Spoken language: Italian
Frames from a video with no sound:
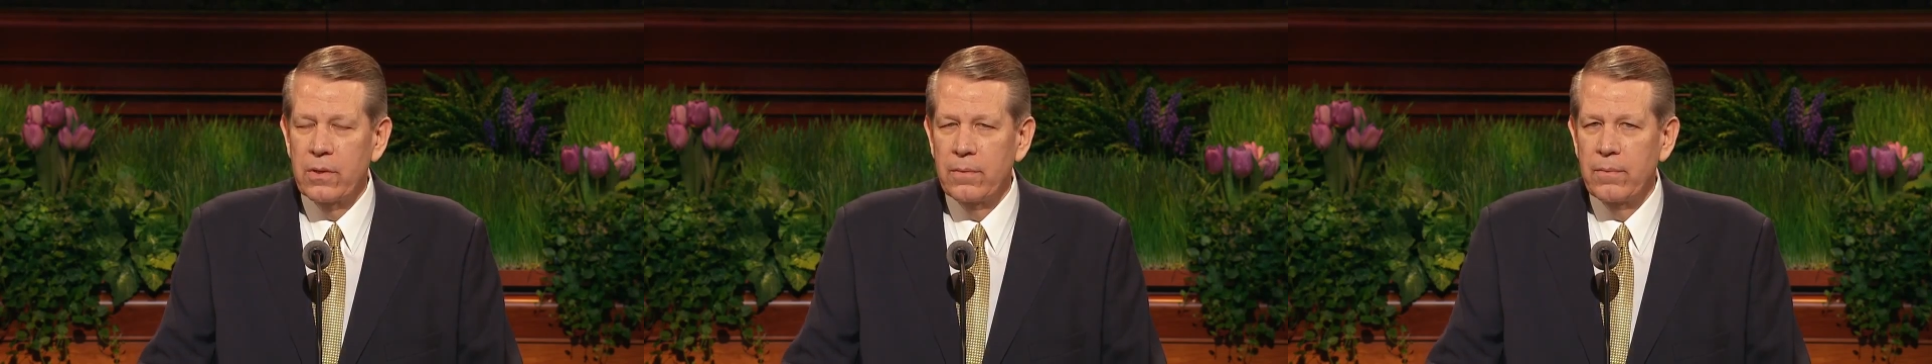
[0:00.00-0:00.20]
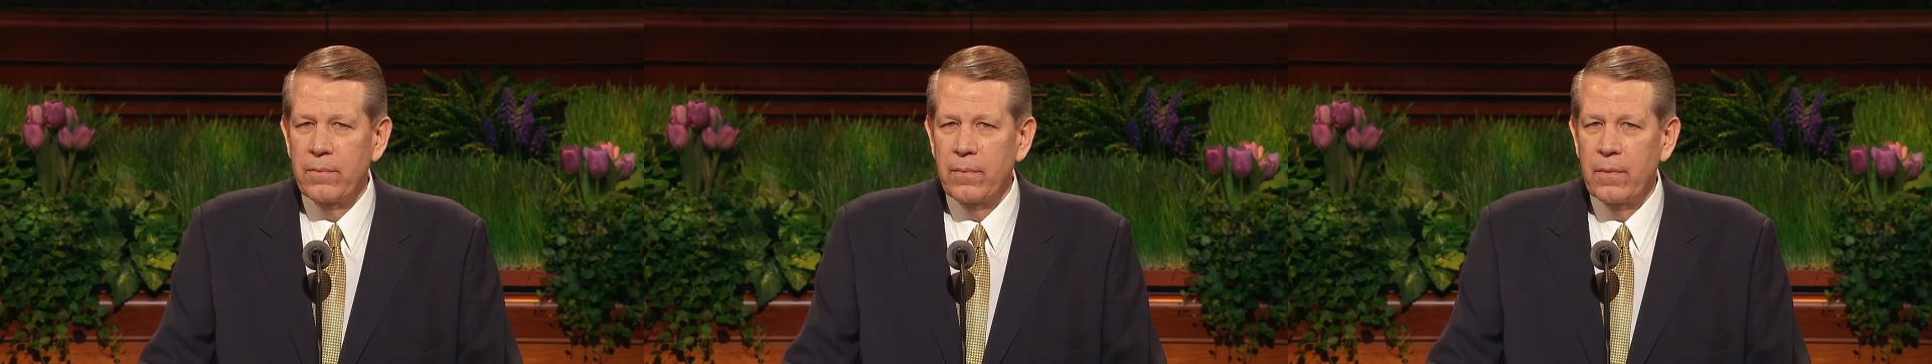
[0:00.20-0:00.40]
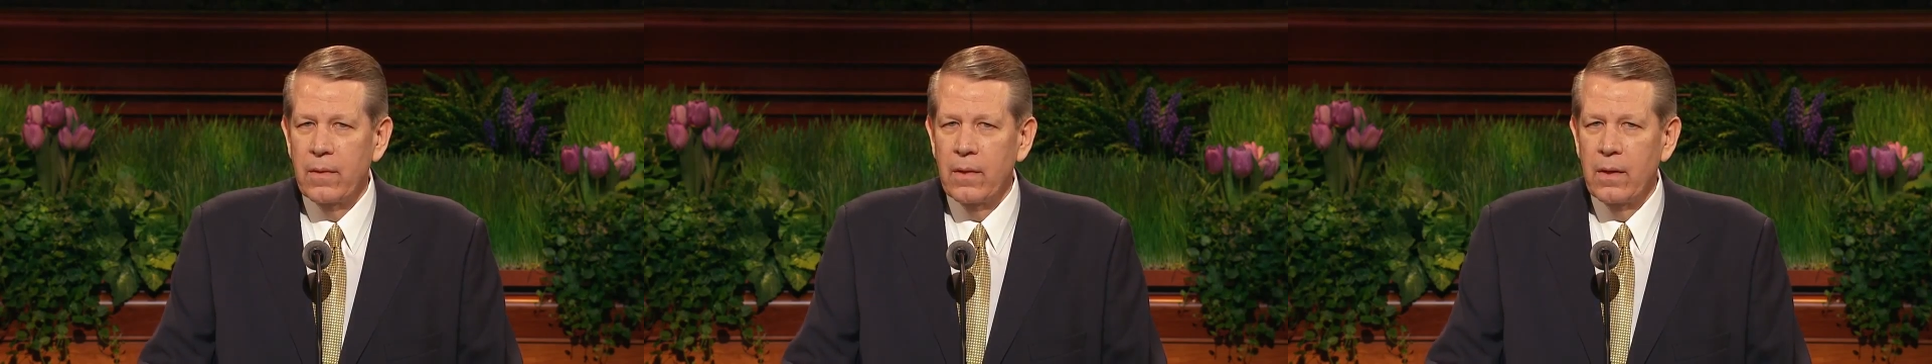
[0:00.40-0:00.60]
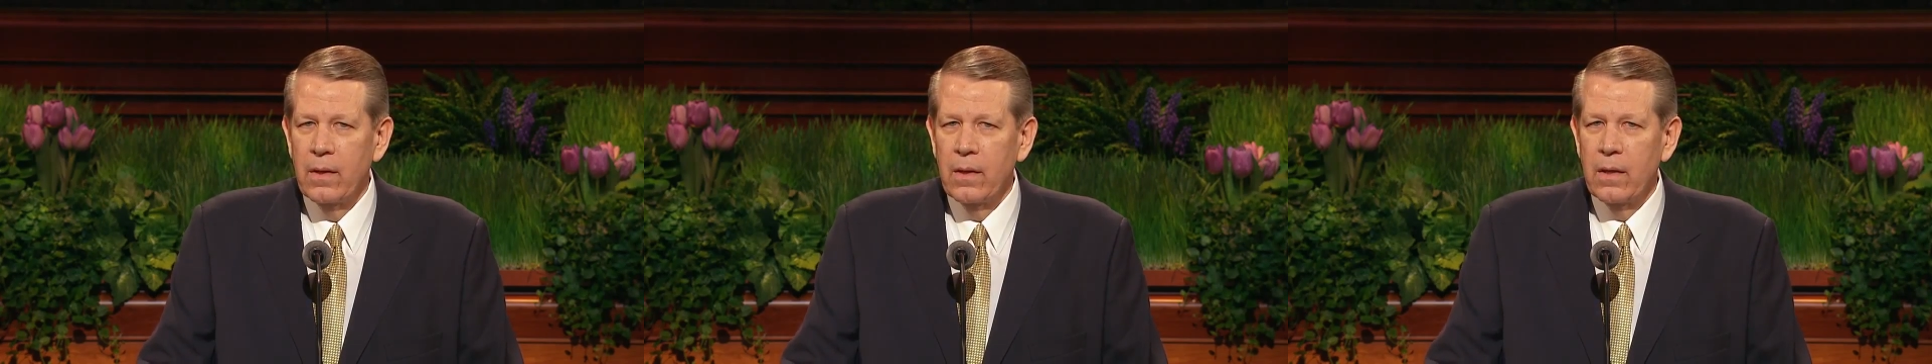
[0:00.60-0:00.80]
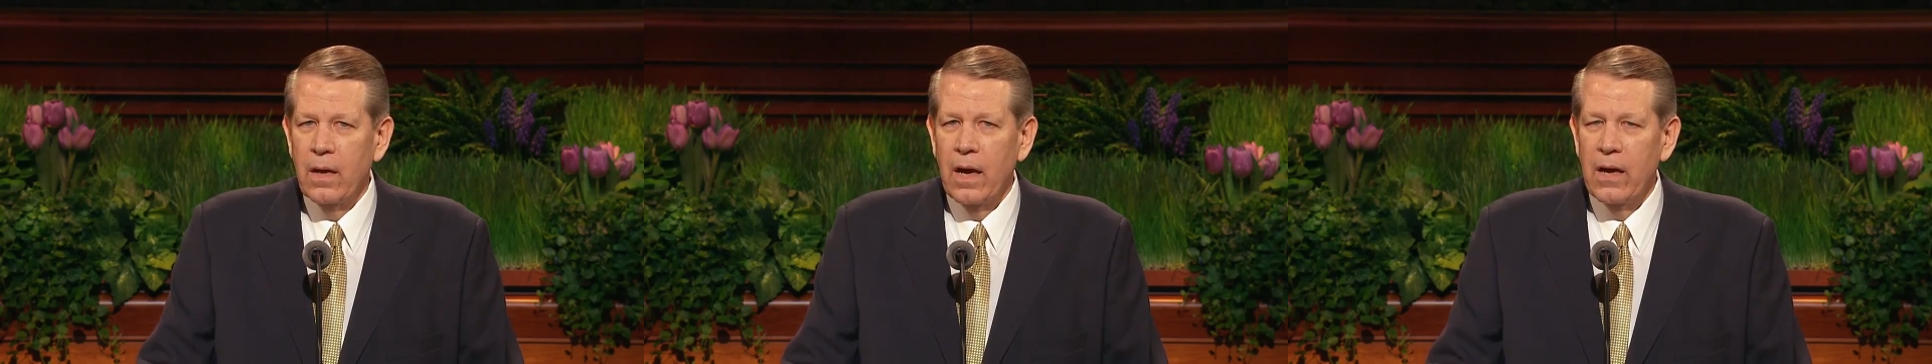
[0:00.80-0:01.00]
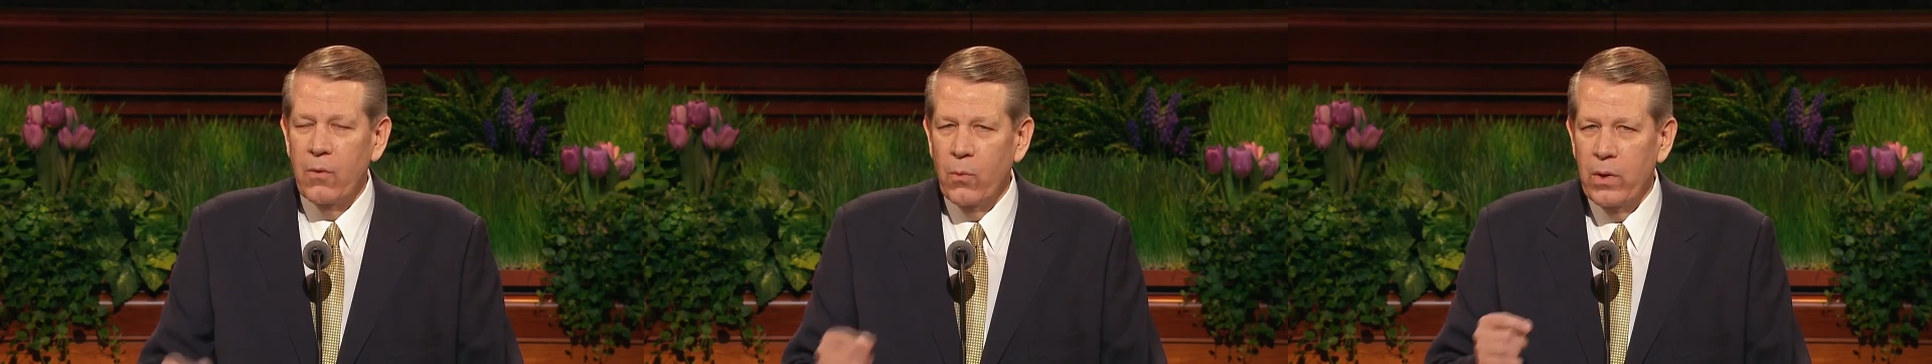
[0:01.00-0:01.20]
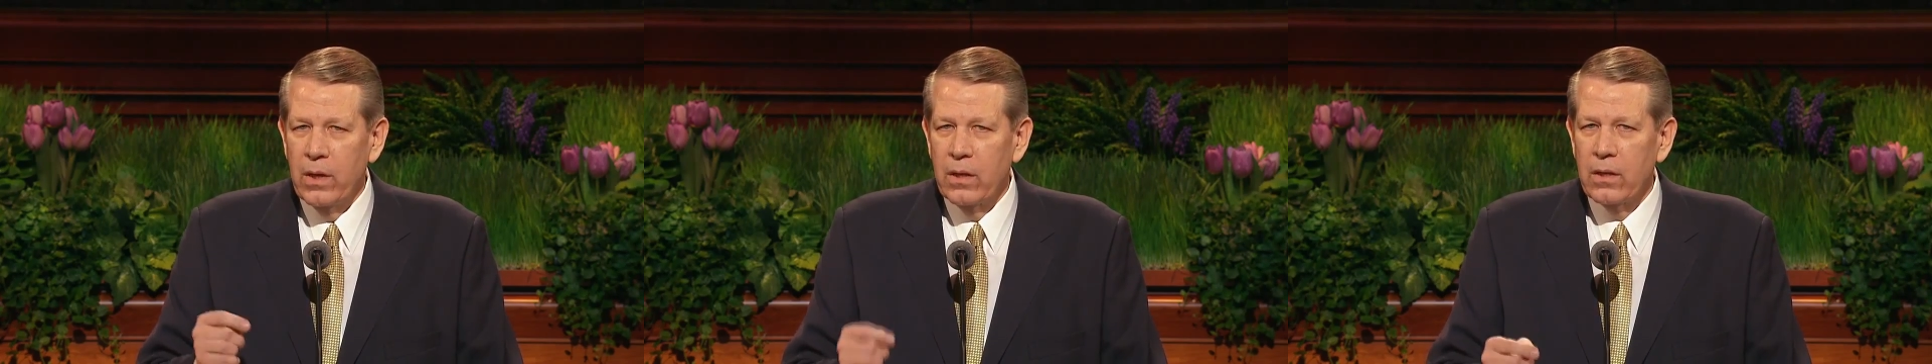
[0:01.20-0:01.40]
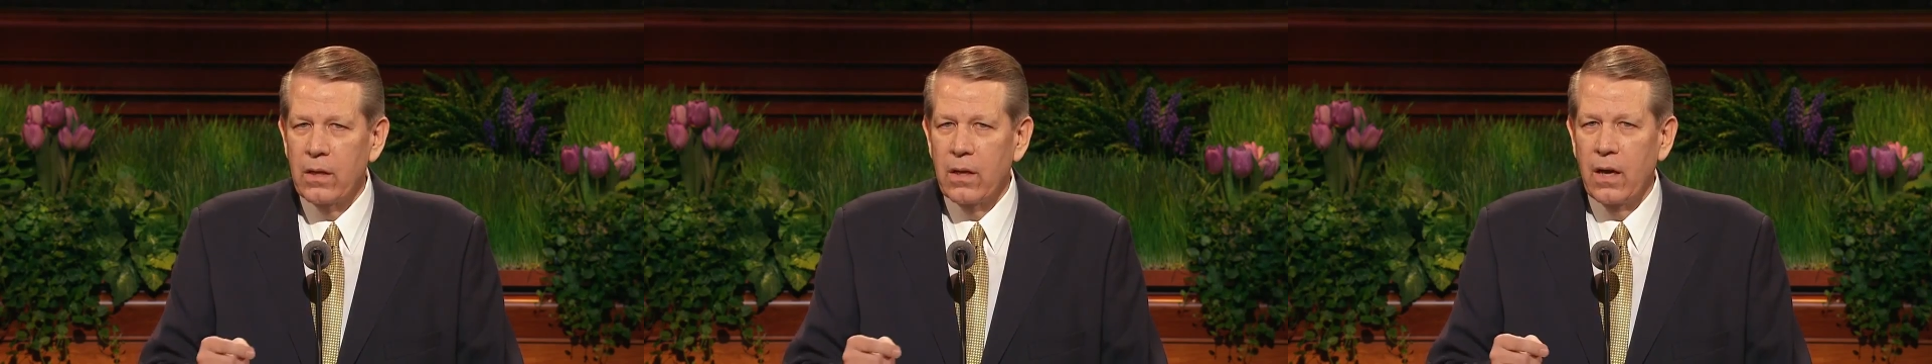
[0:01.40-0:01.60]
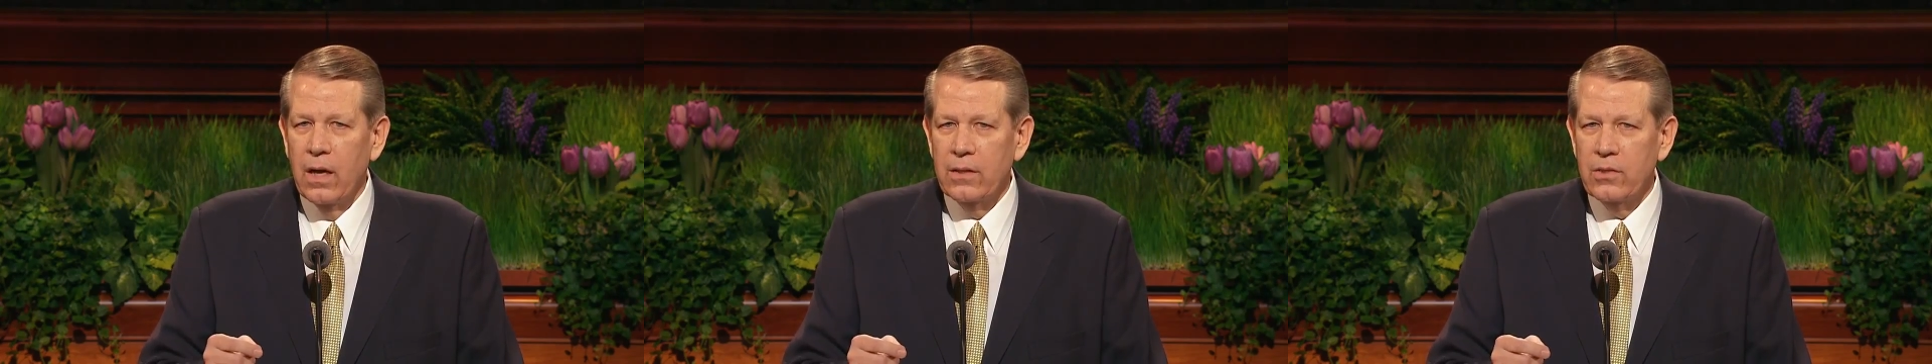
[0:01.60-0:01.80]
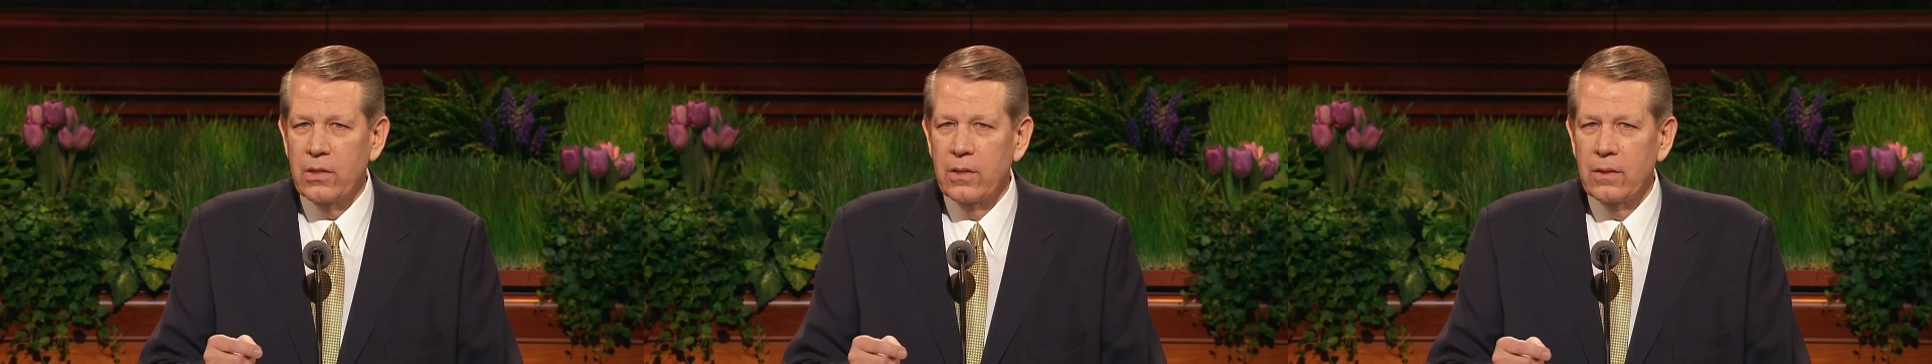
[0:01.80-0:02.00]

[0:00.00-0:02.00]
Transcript: Gesù il suo sperar,